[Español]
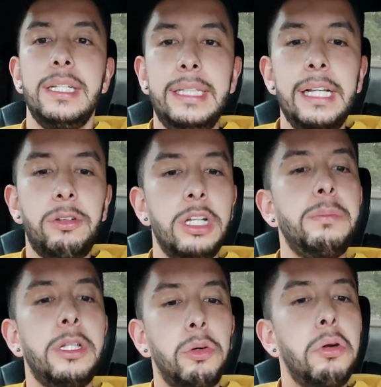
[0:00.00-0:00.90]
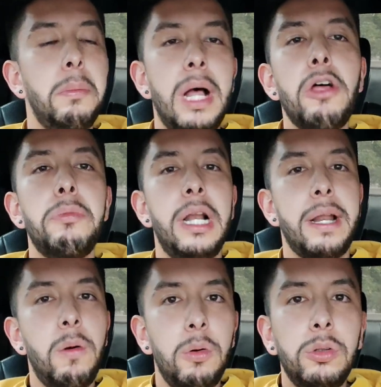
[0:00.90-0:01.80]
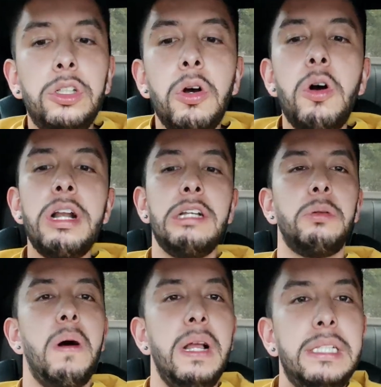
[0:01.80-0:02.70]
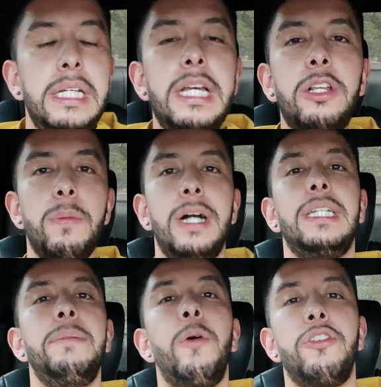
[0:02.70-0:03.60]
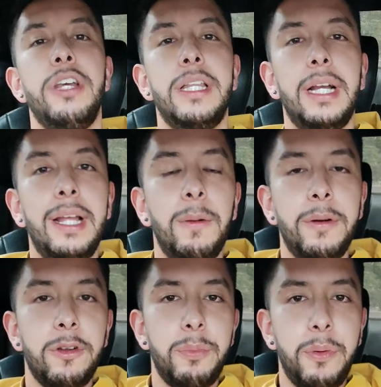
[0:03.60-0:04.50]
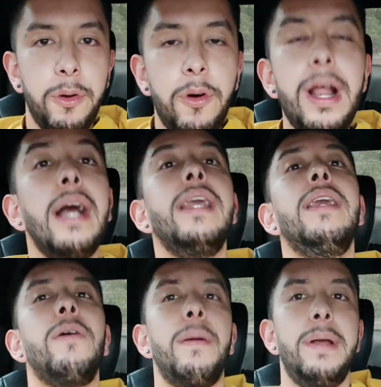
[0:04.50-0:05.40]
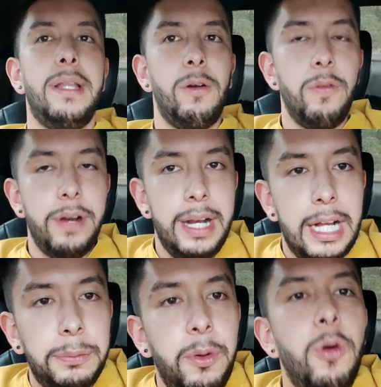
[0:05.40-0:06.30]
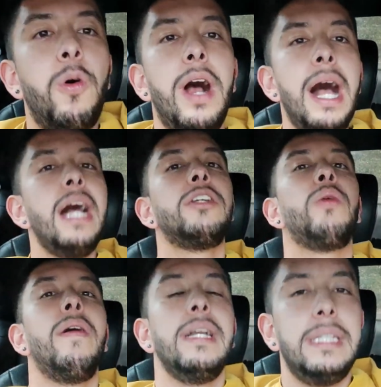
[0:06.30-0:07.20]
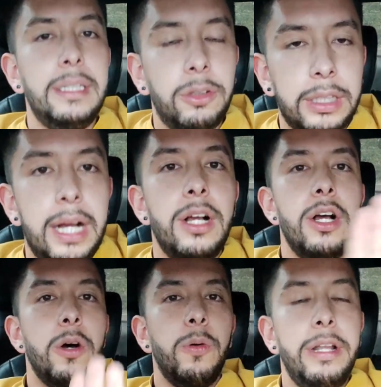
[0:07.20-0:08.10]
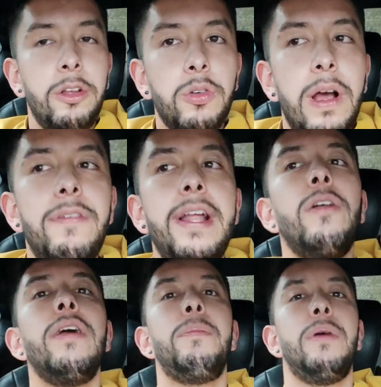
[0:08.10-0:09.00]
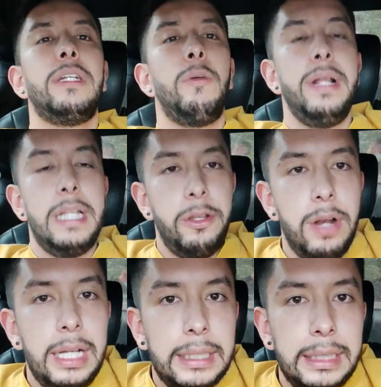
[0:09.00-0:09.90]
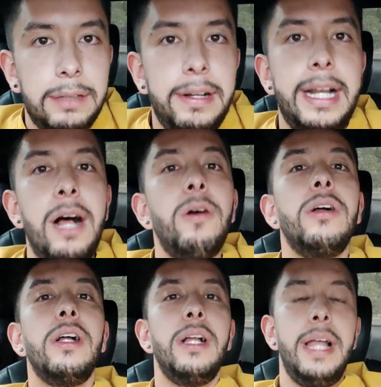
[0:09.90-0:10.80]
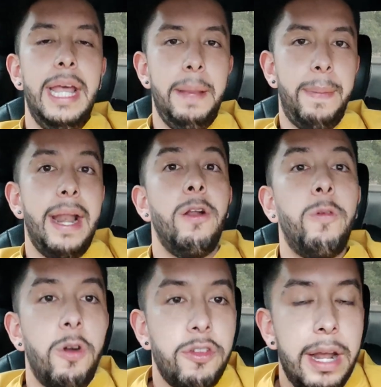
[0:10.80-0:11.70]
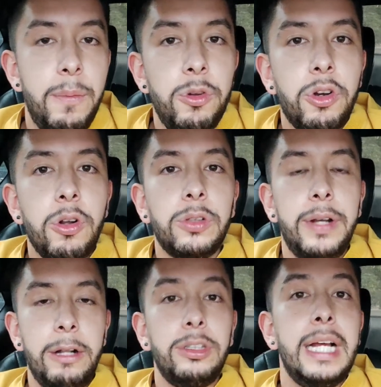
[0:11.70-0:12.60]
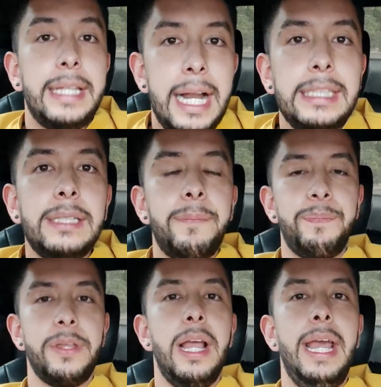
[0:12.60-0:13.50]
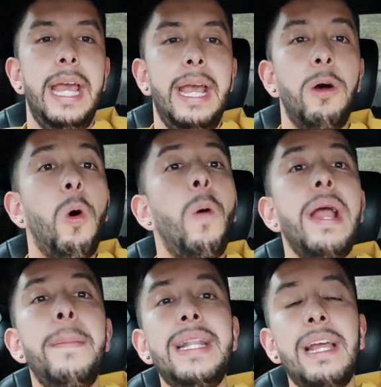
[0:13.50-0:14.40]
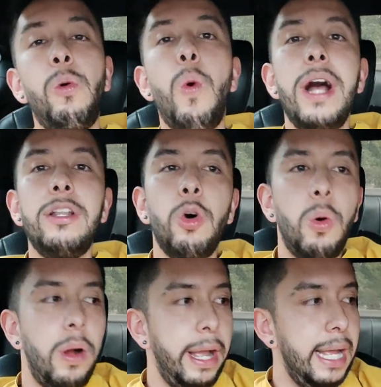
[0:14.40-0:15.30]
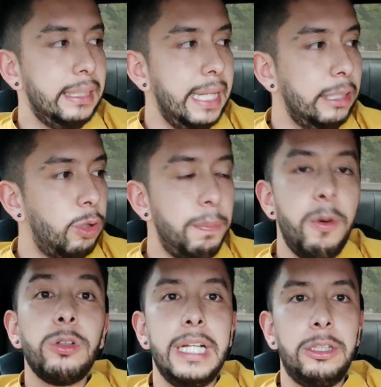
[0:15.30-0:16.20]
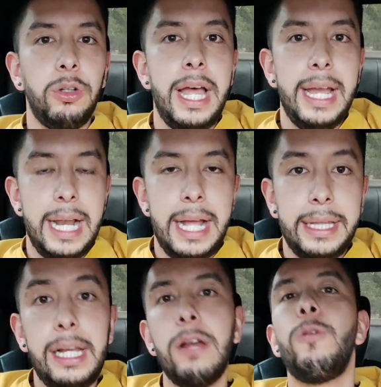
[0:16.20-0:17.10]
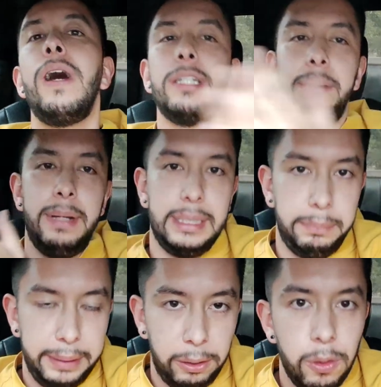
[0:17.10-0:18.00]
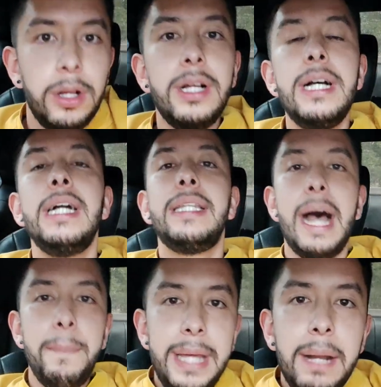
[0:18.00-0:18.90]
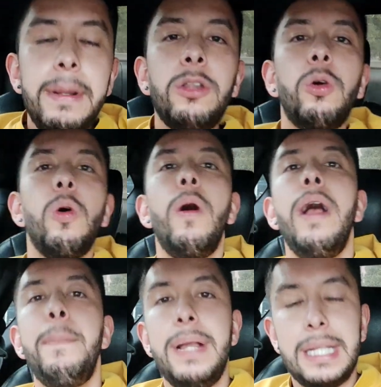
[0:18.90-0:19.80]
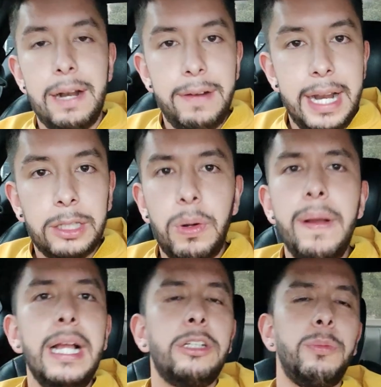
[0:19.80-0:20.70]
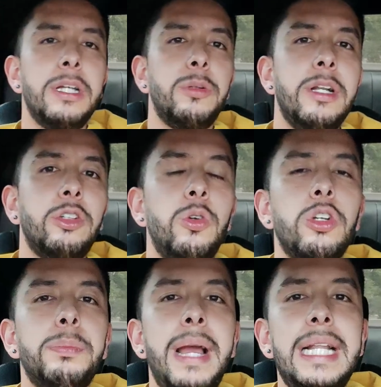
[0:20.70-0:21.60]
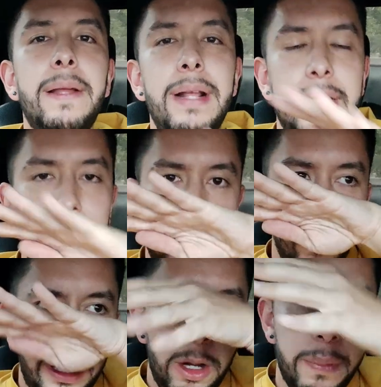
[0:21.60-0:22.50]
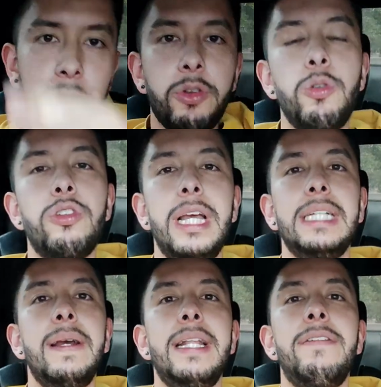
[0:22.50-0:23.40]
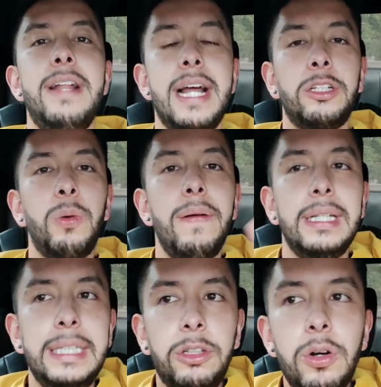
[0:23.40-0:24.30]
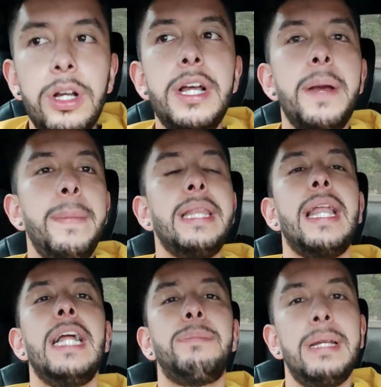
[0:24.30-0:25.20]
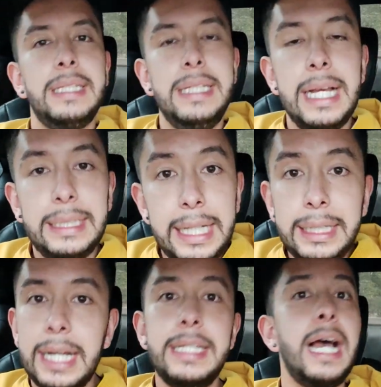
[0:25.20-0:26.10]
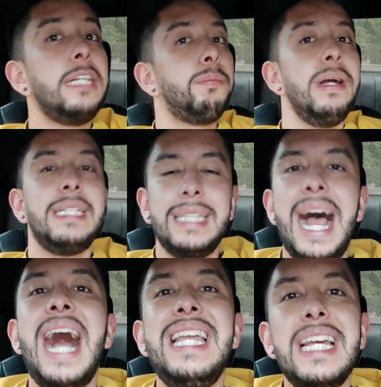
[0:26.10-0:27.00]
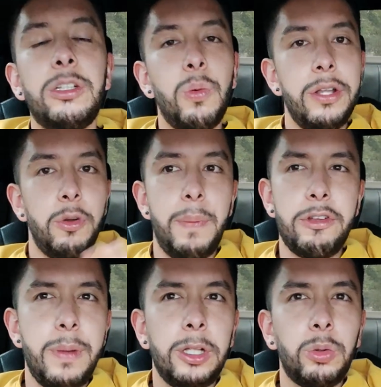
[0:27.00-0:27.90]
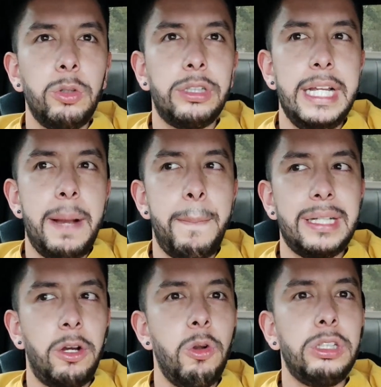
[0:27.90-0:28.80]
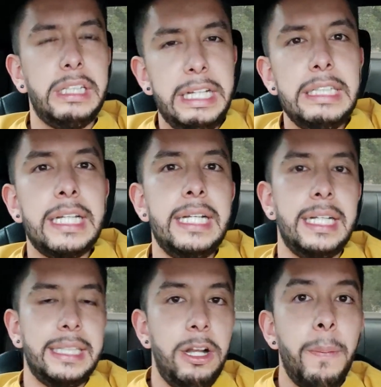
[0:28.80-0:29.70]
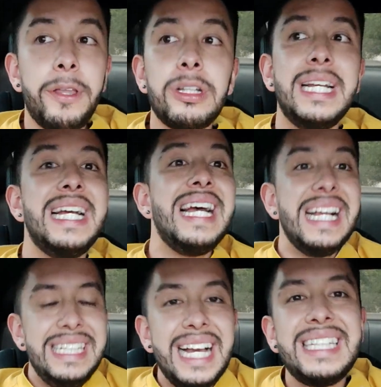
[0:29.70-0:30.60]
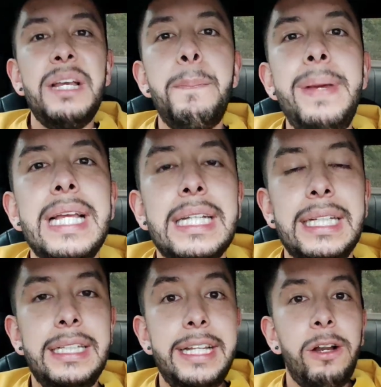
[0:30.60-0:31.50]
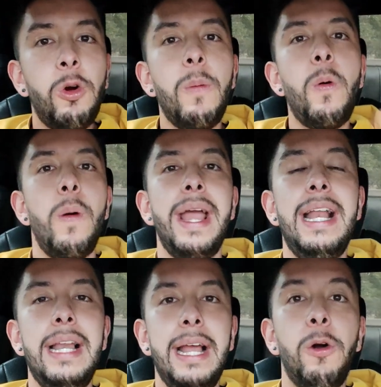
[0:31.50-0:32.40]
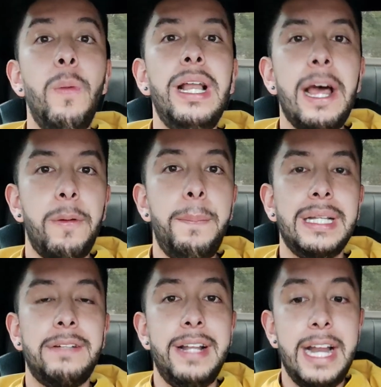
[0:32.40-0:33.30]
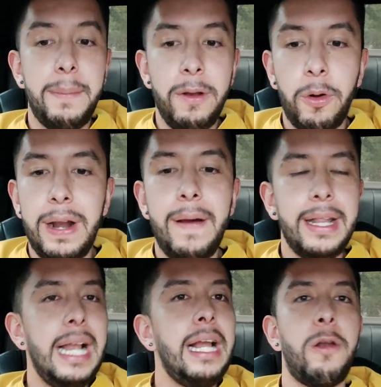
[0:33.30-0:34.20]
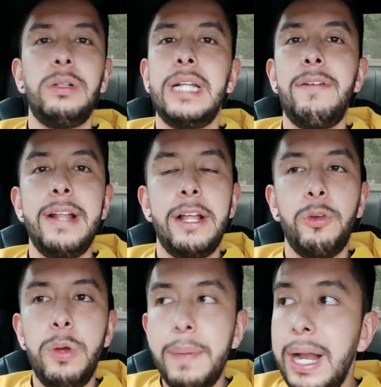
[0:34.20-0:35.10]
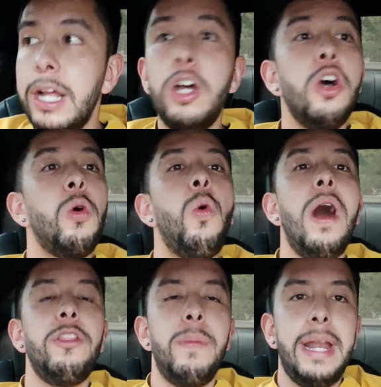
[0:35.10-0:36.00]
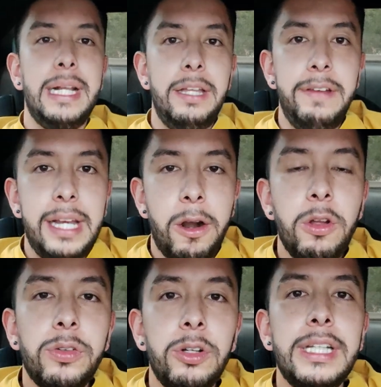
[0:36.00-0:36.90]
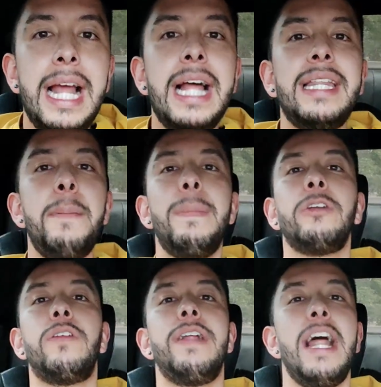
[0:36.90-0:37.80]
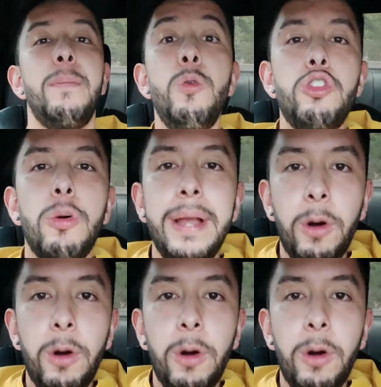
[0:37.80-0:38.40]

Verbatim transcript: Sí, entonces me tocó irme a 2000 revoluciones, suavecito, máximo 80 kilómetros por hora y obviamente con frenadas prolongadas, suavecito, o sea, uniendo suave el freno y pues aumentando la distancia de frenado. Eh, para no forzar mucho los frenos de atrás. Eh, obviamente cuando eh, se hizo el proceso de adelante, que fue hace mes y pico, también me tocó empezar a frenar suave, eso más o menos son unos 20-25 kilómetros que ustedes deben de frenar suavecito mientras las pastillas sientan. Ya después, ahí es cuando, más o menos cuando ustedes ya han pasado los 15-16 kilómetros, ya se empieza a sentir como el, como el carro empieza a frenar mejor. La verdad, el carro estaba frenando muy mal. Cuando me rectificaron los frenos de adelante empezó a frenar mucho